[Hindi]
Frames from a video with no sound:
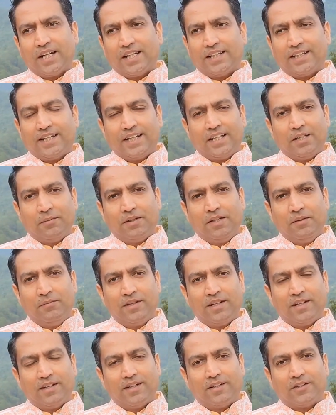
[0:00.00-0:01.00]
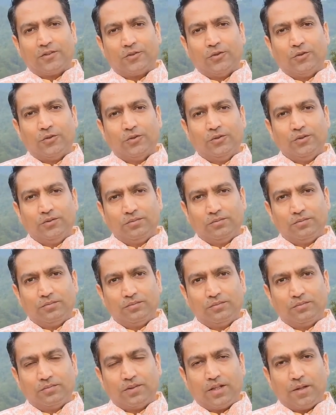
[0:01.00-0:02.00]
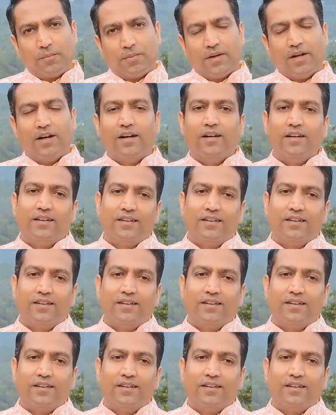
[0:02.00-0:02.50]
कहता है कि भाई मेरे रथ को कृपया